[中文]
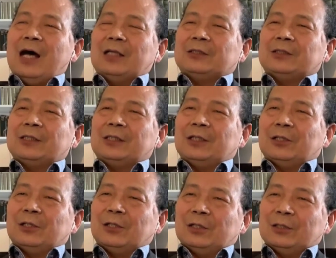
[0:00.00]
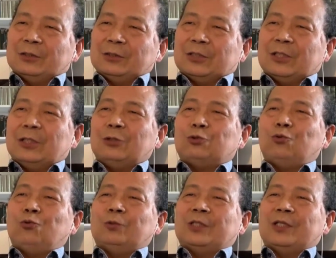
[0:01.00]
他这个提
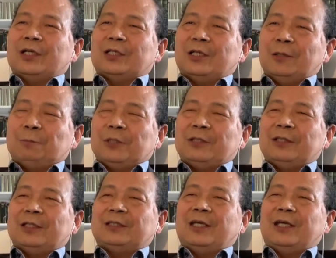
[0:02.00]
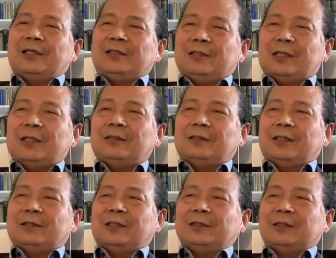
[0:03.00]
出这个和平的建议等
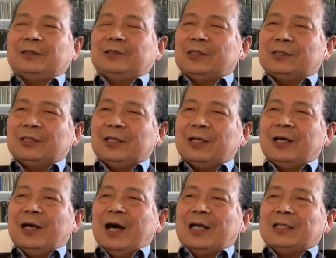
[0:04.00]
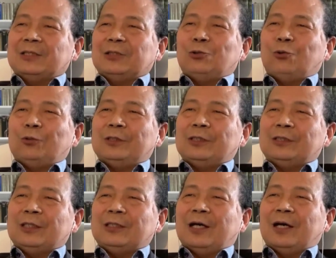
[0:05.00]
等等等，这些还是有
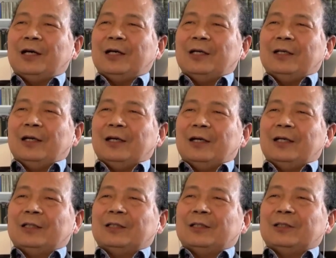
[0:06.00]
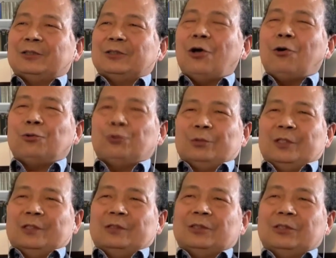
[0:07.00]
一定的，呃，效用
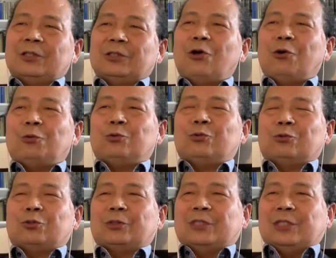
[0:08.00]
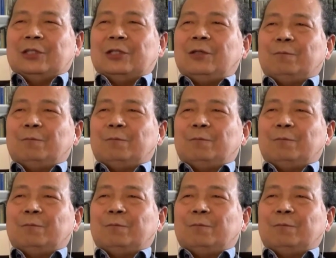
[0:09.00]
的。这个效用就是第